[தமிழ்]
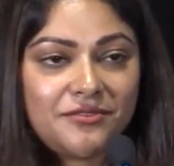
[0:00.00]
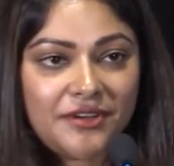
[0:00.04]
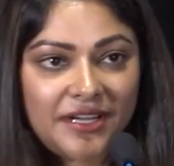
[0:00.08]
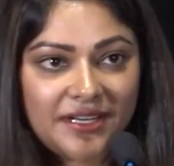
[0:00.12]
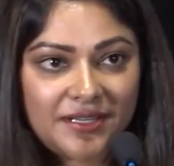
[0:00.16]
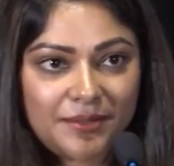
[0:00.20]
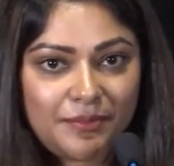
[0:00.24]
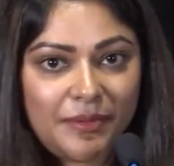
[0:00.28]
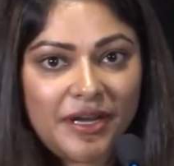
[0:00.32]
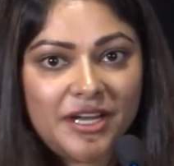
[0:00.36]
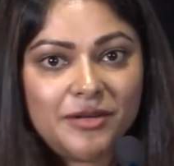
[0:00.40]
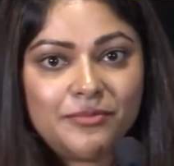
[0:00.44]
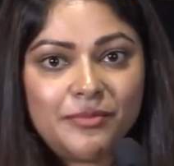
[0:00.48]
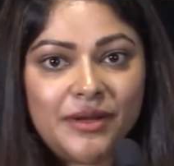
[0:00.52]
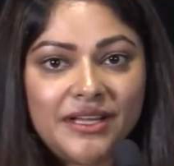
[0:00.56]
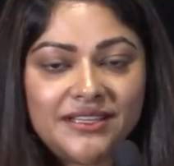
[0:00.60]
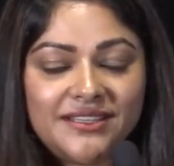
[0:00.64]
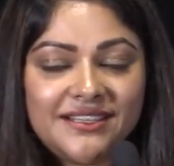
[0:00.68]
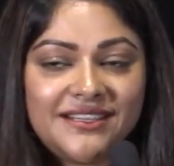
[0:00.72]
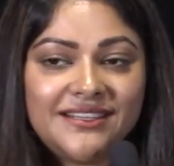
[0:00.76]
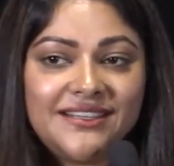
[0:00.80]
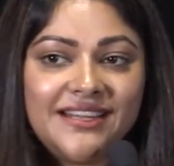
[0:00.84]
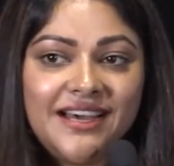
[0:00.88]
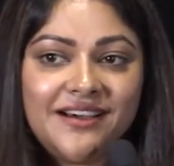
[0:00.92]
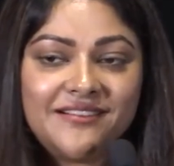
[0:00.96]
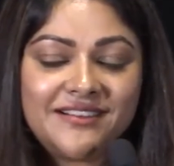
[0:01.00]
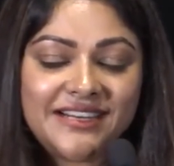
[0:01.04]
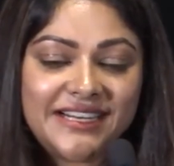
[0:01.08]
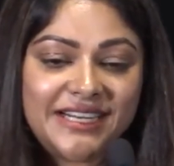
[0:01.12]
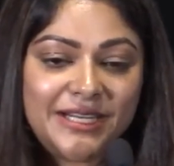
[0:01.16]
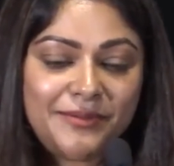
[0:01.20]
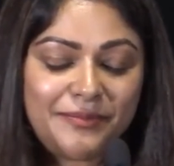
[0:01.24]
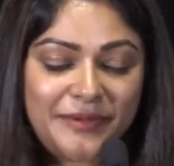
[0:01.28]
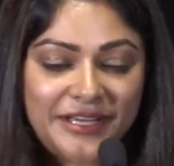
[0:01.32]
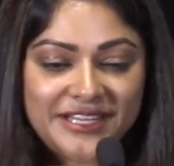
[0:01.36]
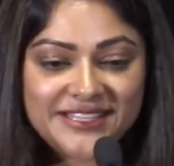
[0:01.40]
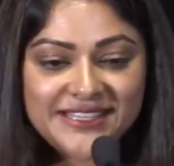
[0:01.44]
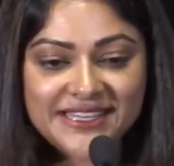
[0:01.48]
இன்ஃபேக்ட் படம் பார்த்துட்டு நான்
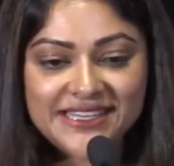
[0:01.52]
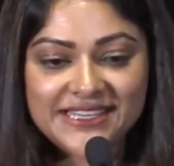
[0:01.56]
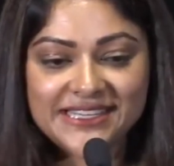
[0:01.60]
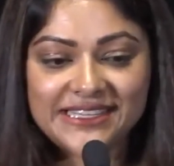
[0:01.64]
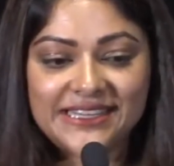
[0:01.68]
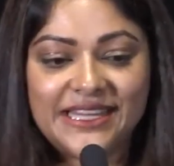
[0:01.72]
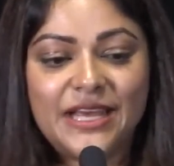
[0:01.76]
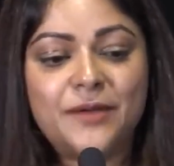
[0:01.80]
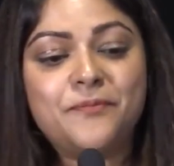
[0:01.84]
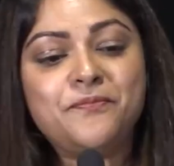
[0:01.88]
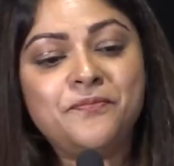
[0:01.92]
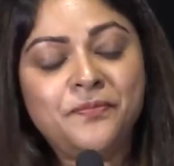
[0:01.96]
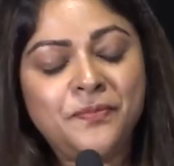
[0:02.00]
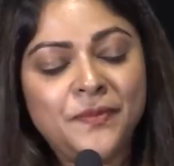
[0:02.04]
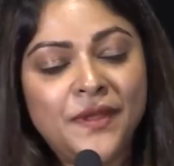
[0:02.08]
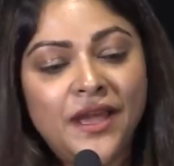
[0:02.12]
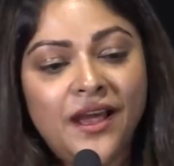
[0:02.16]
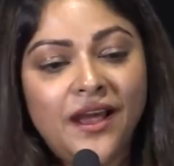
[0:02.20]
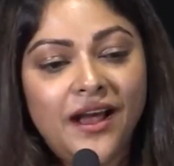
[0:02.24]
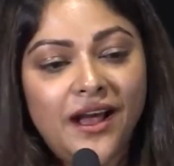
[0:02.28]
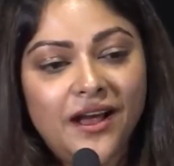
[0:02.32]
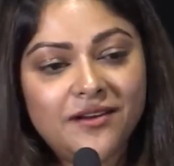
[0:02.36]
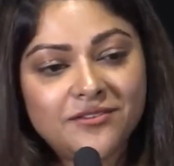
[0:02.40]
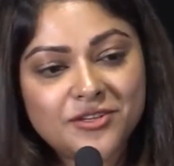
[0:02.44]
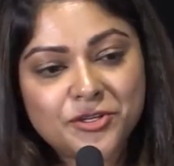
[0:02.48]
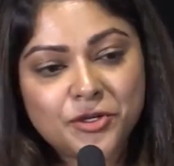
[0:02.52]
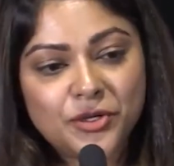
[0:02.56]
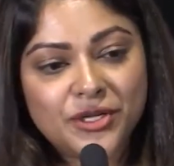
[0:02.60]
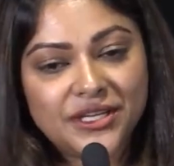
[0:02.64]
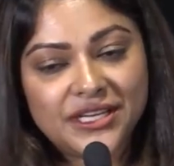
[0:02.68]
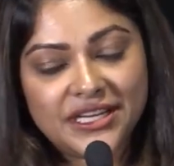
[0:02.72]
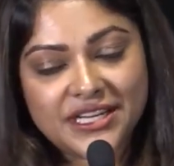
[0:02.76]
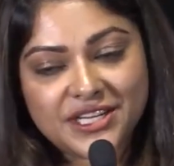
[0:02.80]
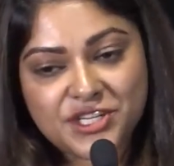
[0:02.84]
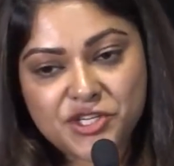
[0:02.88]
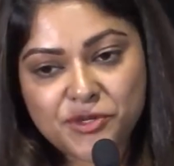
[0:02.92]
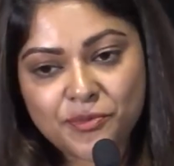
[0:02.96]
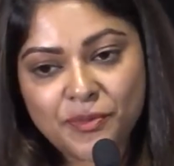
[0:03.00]
அவர்கிட்ட பேசிகிட்டு இருந்தேன் அவரோட
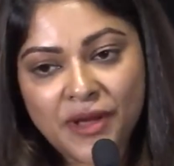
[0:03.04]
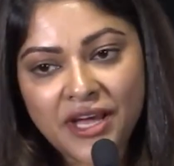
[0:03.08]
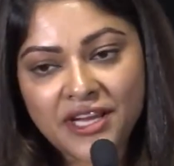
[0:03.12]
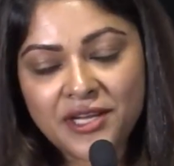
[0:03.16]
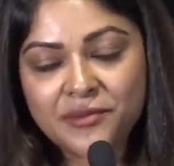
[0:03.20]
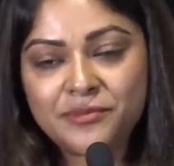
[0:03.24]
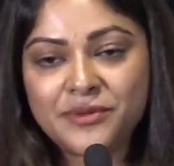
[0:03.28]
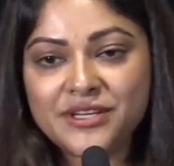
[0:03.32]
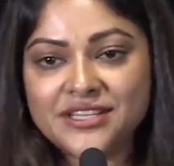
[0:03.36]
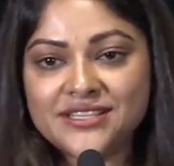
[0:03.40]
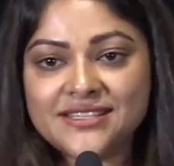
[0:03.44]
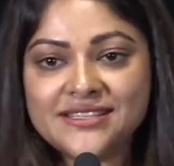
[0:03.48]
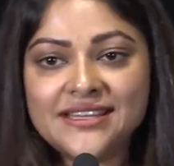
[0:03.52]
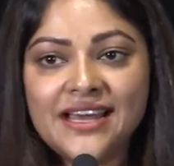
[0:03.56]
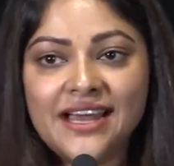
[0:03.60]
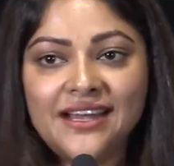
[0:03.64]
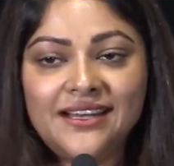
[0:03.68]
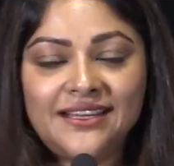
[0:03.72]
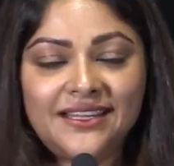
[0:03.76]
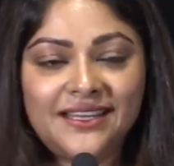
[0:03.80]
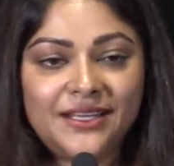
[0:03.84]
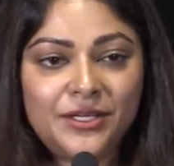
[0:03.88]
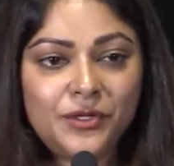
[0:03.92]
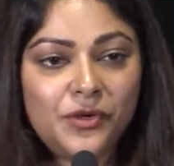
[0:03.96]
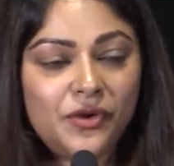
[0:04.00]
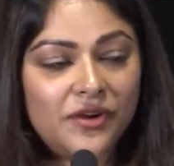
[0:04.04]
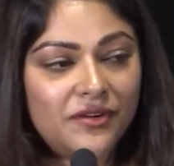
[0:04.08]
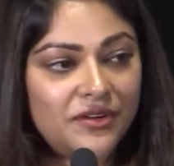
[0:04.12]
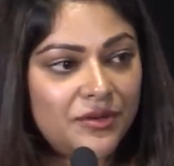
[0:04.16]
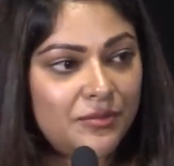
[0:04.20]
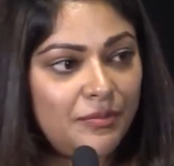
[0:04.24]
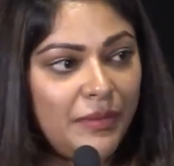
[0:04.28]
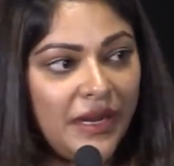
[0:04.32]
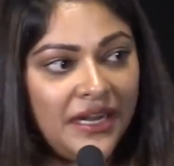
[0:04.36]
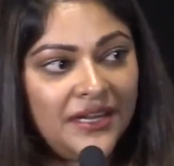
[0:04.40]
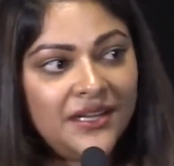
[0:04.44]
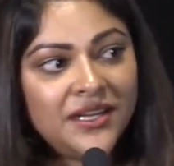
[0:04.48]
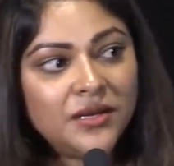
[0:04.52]
நிஜமான பர்சனாலிட்டிக்கும் அவர்
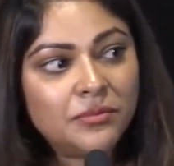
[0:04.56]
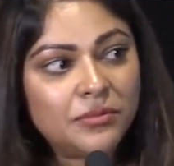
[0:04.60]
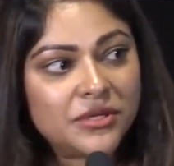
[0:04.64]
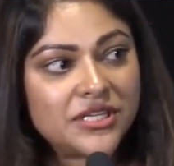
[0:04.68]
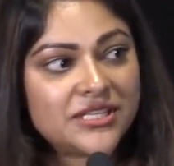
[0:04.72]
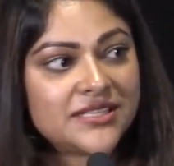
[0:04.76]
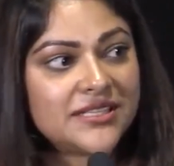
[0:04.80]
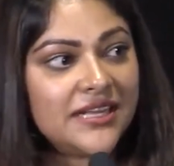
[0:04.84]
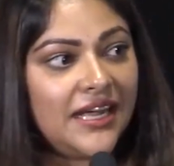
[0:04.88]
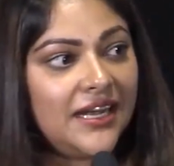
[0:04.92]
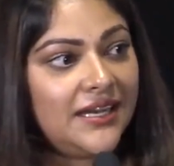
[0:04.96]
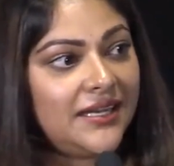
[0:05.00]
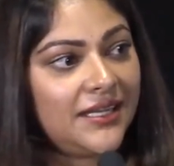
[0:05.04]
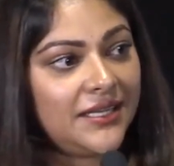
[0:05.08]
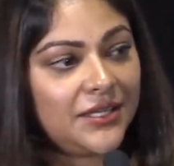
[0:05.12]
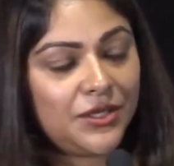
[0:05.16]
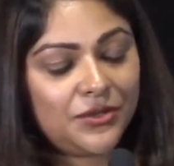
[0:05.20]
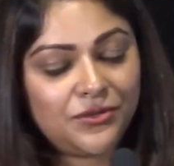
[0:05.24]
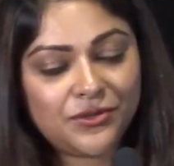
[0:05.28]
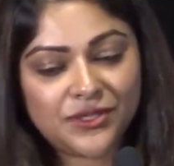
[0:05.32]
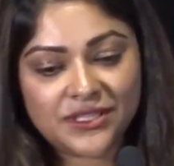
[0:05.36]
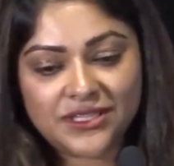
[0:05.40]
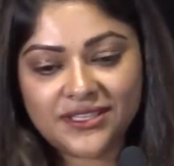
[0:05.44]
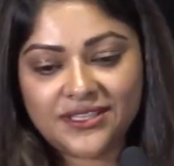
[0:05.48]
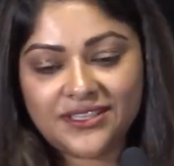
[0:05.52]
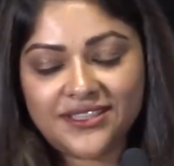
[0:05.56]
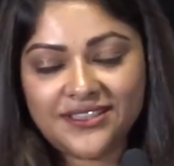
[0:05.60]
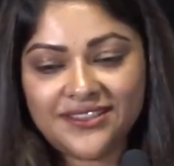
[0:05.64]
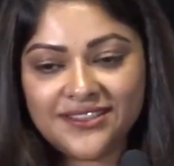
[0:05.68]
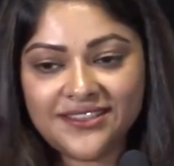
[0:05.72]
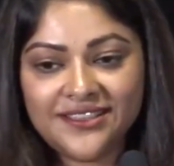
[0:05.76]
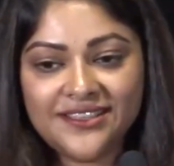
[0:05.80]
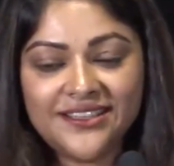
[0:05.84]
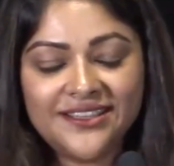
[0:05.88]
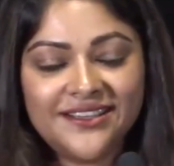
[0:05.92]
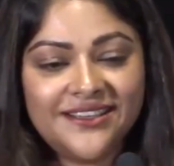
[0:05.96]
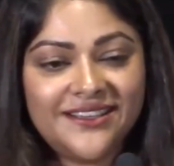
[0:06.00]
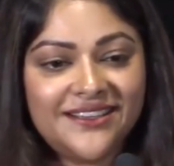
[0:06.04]
பண்ண பர்சனாலிட்டிக்கும் வந்து
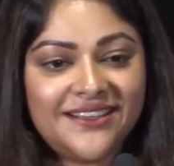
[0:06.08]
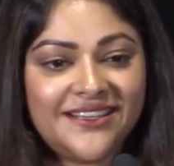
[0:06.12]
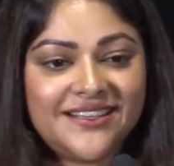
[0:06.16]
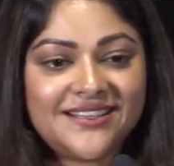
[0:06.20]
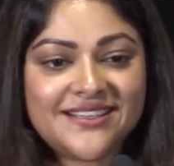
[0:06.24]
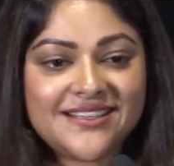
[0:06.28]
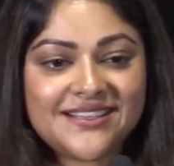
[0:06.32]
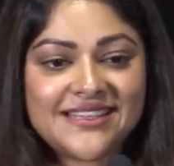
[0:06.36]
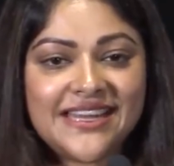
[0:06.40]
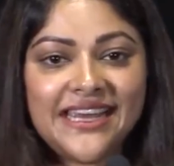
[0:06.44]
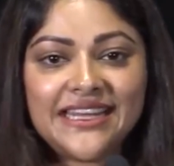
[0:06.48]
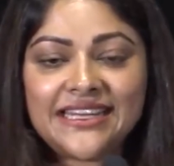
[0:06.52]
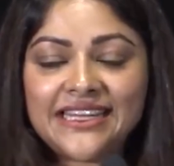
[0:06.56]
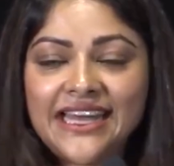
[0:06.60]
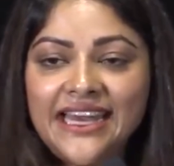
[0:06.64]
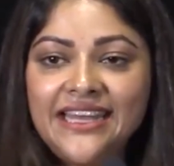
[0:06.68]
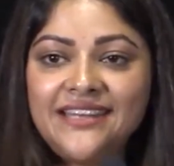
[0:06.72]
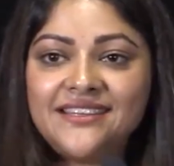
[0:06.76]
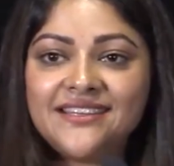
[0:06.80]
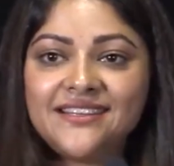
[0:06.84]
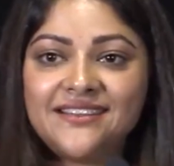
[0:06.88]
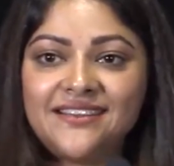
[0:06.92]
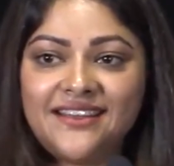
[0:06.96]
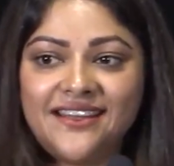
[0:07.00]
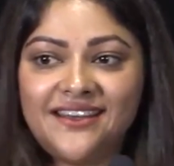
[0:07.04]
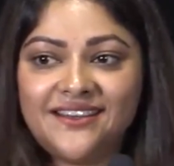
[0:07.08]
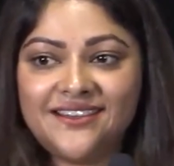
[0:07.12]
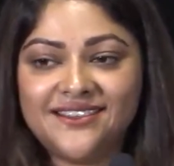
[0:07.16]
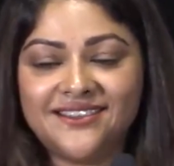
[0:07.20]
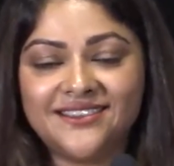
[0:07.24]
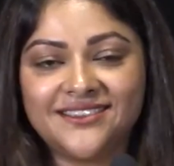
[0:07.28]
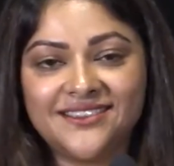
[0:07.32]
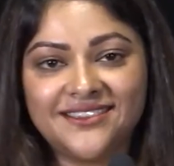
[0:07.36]
இட் இஸ் லைக் நைட் அண்ட் டே